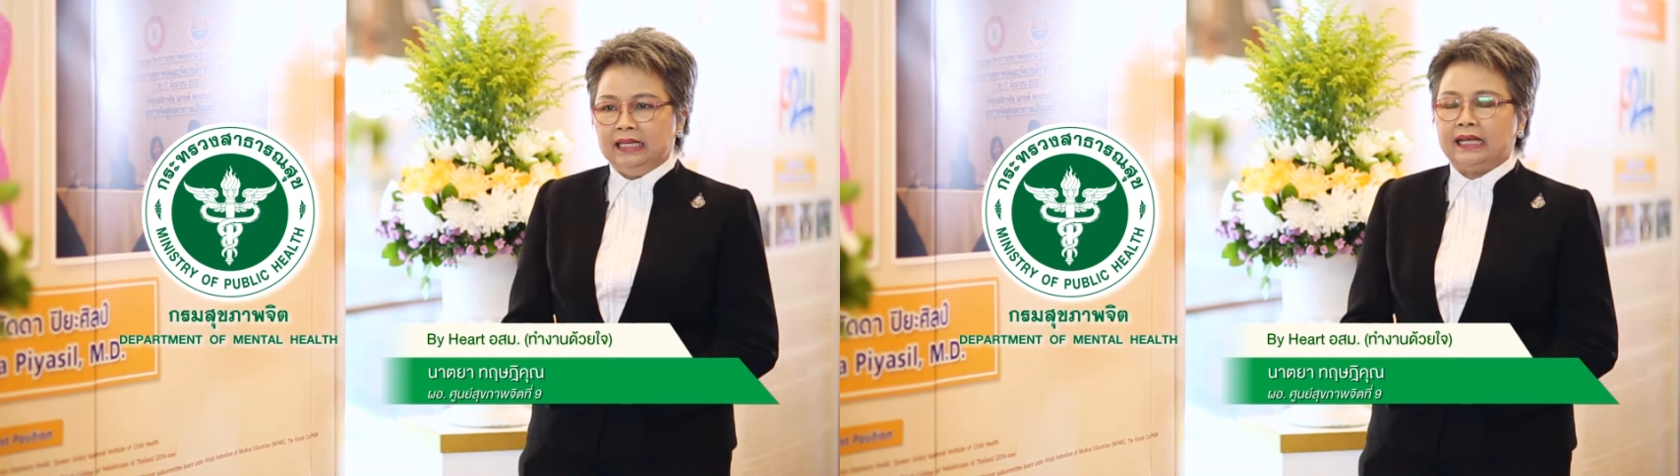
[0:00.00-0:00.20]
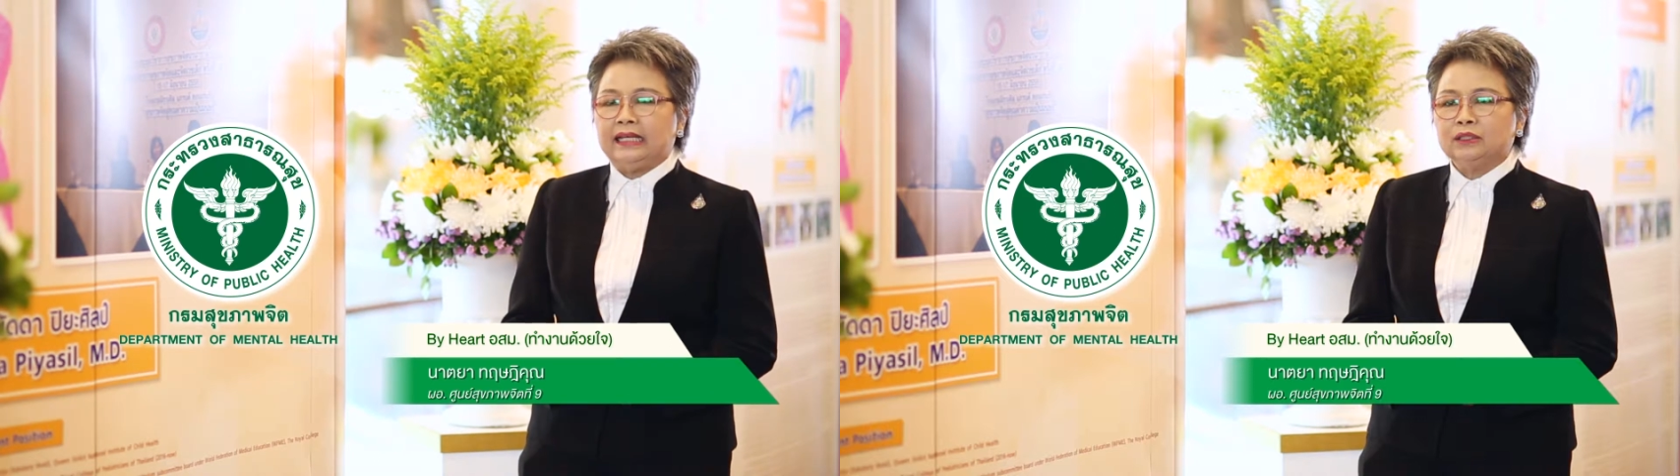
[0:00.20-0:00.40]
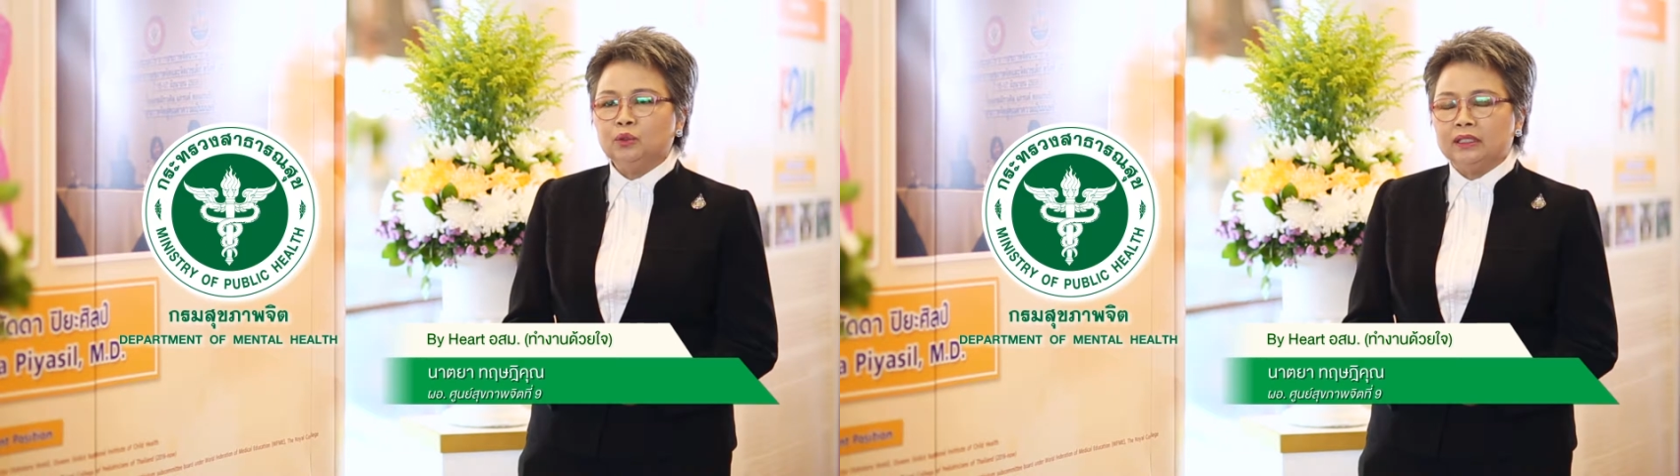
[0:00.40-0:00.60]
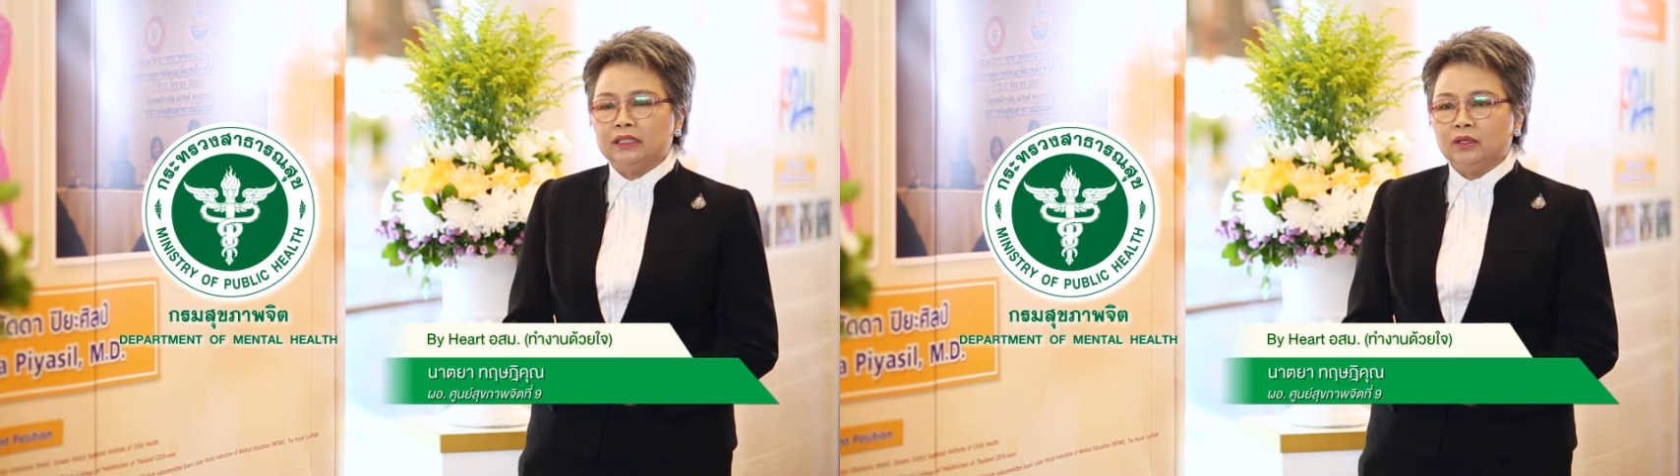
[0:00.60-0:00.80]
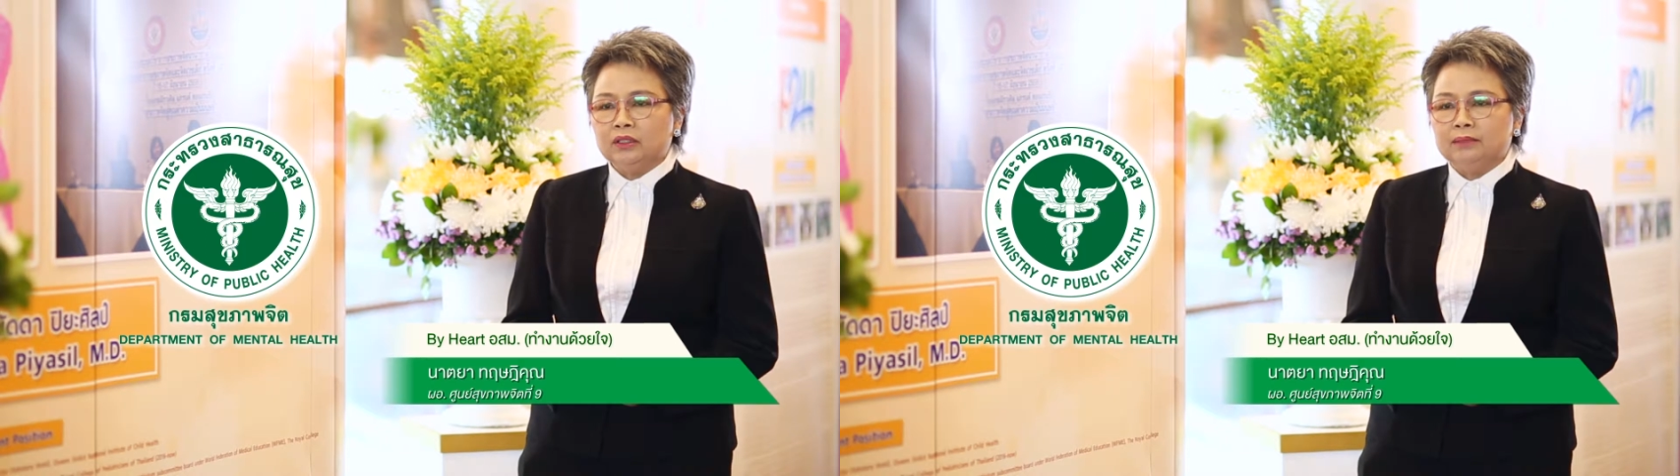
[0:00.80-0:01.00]
และอีกตัวห
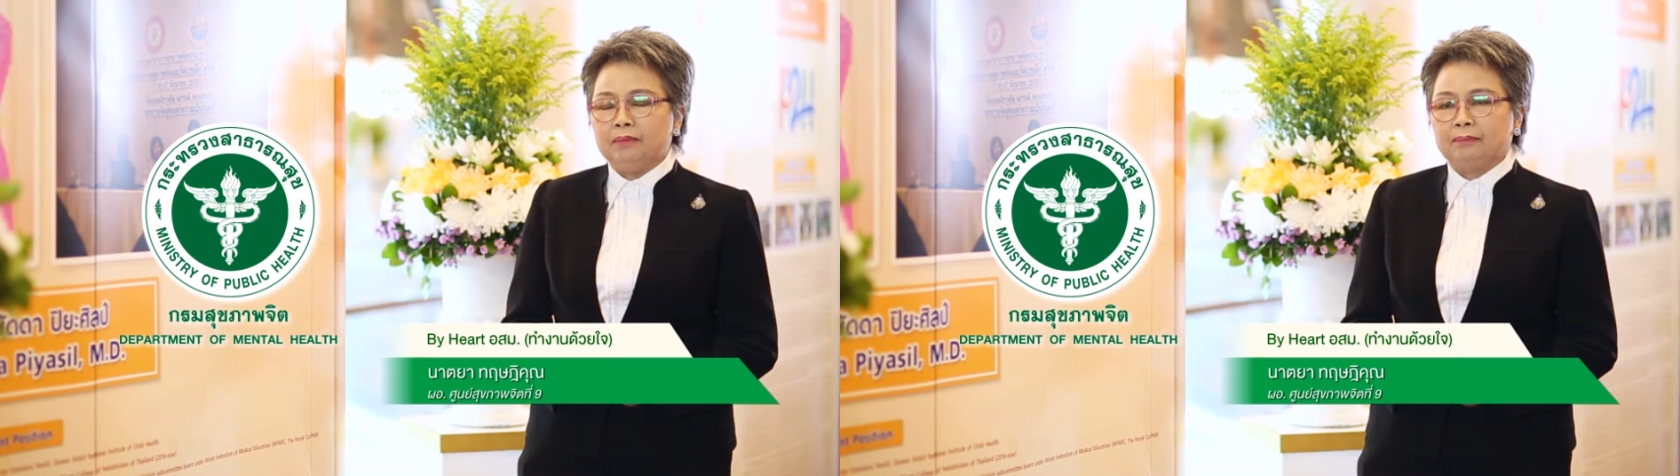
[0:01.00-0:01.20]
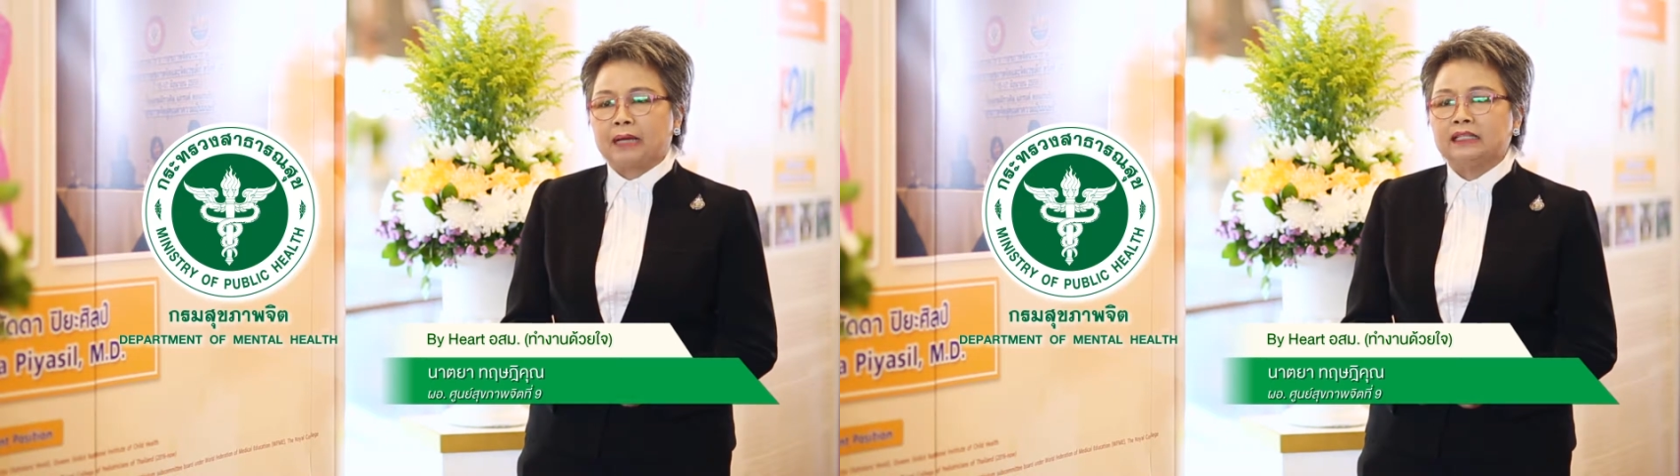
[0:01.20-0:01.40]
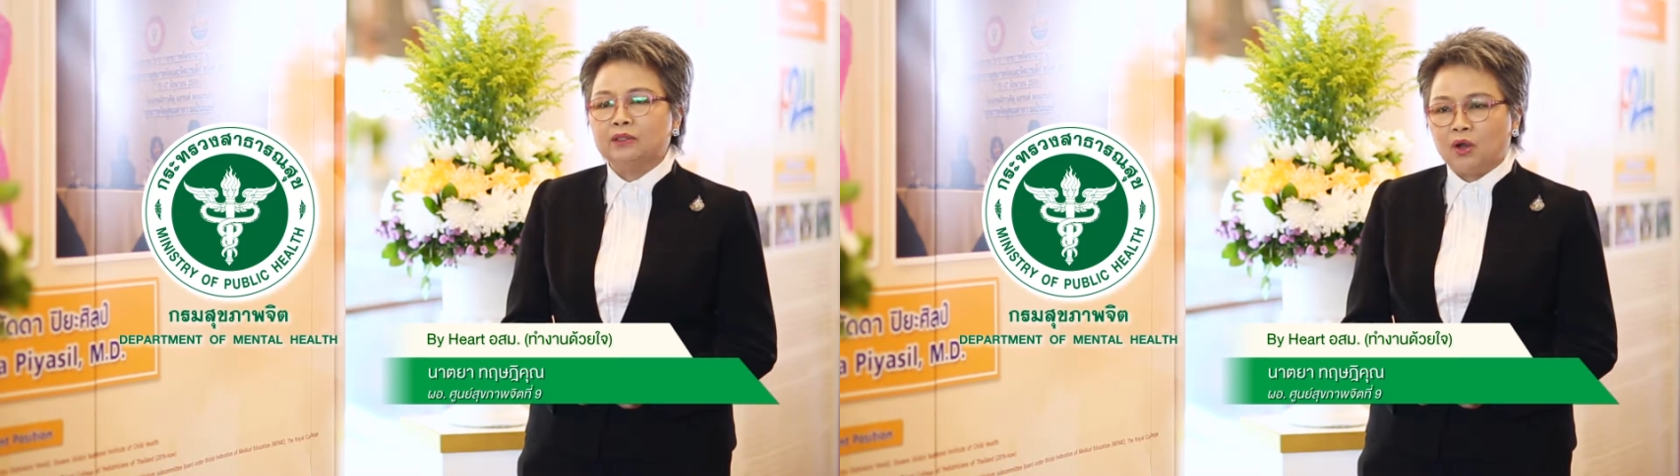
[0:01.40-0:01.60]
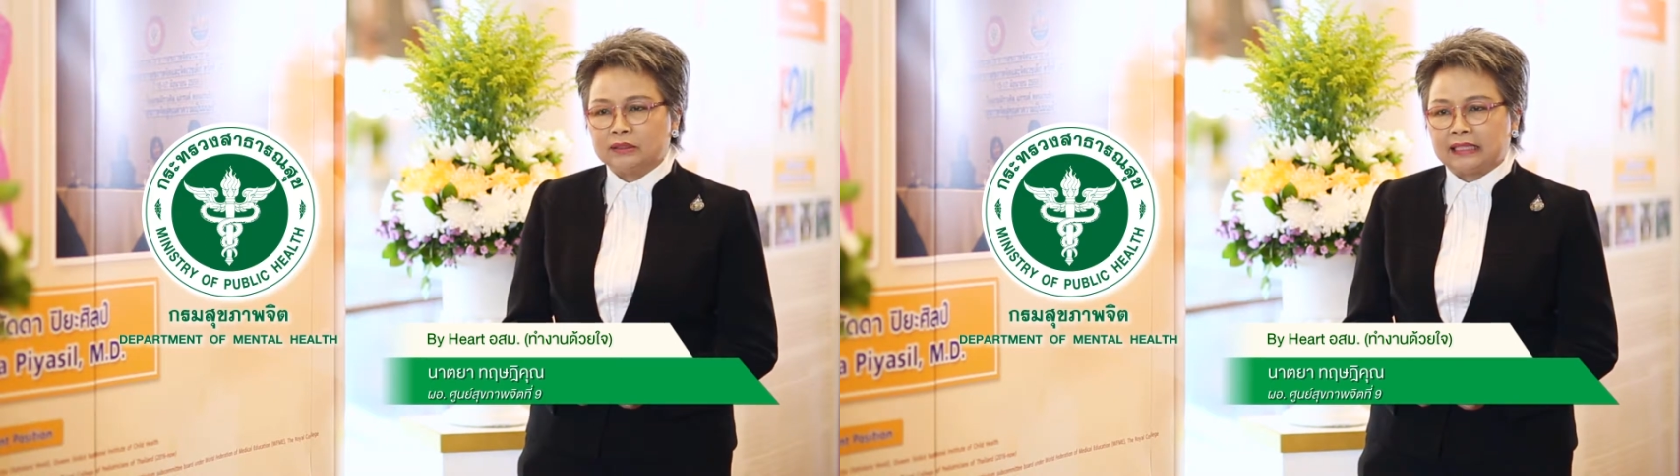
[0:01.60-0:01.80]
นึ่งก็คือแบบคัดกรอง